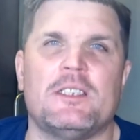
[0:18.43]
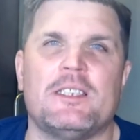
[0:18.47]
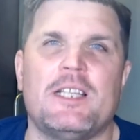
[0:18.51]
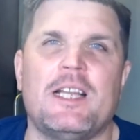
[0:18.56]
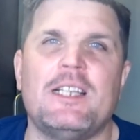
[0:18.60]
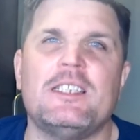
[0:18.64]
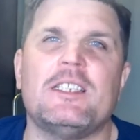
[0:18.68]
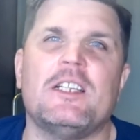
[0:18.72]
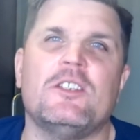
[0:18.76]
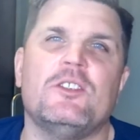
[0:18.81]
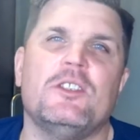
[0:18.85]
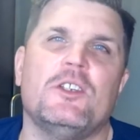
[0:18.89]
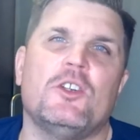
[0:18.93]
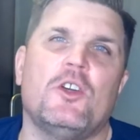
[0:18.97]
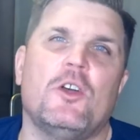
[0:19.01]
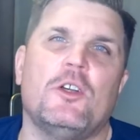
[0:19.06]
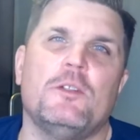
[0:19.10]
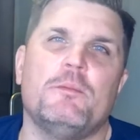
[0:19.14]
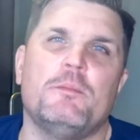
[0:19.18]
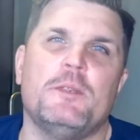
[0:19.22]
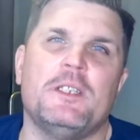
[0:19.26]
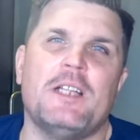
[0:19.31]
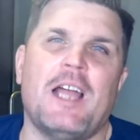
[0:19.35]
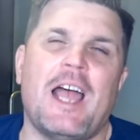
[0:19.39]
Das heißt also, ihr
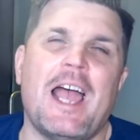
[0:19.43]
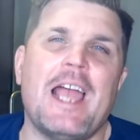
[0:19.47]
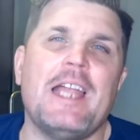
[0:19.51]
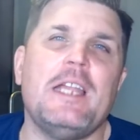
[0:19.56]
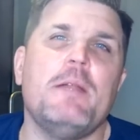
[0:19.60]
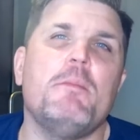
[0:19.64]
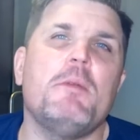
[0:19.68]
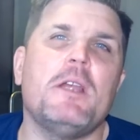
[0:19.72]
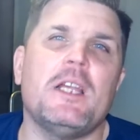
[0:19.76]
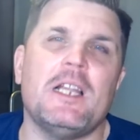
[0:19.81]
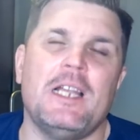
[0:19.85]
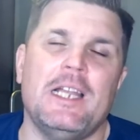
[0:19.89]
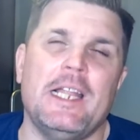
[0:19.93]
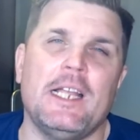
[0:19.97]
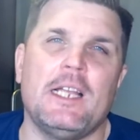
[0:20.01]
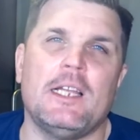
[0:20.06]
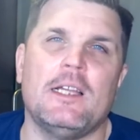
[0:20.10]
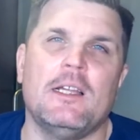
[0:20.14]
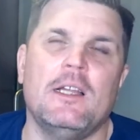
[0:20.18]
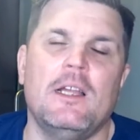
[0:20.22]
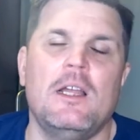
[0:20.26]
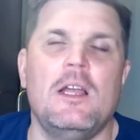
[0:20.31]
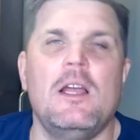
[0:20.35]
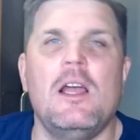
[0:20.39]
könnt mit einem
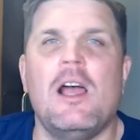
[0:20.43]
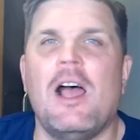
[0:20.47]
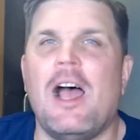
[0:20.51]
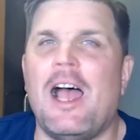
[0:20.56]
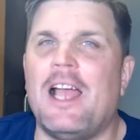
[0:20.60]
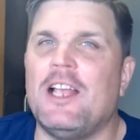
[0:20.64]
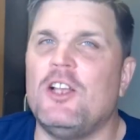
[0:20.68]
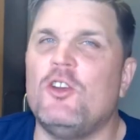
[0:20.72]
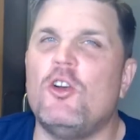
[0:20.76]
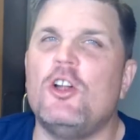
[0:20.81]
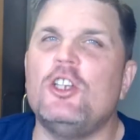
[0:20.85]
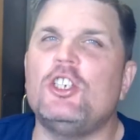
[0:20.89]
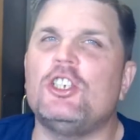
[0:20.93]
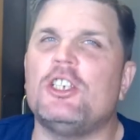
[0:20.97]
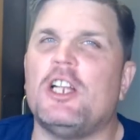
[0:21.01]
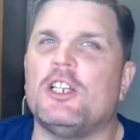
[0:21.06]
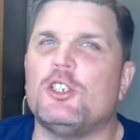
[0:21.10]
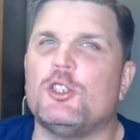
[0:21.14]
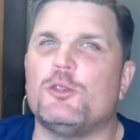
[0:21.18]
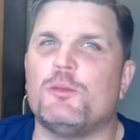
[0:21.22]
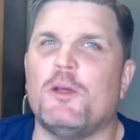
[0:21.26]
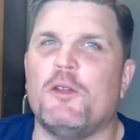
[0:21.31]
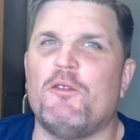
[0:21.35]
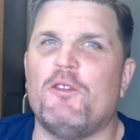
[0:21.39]
Klick einen
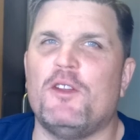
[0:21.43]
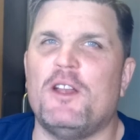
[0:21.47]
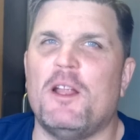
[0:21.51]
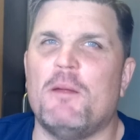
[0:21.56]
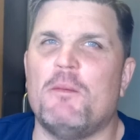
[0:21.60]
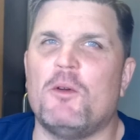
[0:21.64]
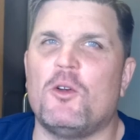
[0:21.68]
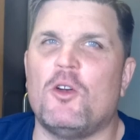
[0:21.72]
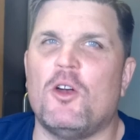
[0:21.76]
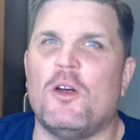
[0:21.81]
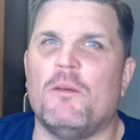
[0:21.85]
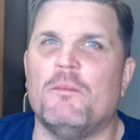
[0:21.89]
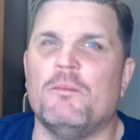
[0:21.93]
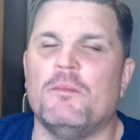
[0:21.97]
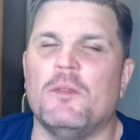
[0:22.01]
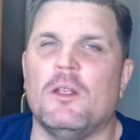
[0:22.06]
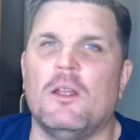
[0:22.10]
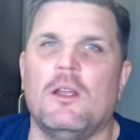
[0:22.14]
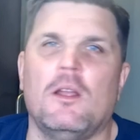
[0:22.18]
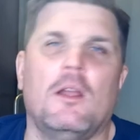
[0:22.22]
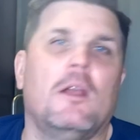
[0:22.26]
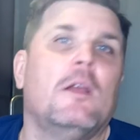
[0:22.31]
Goldstatus bei Finnair bekommen.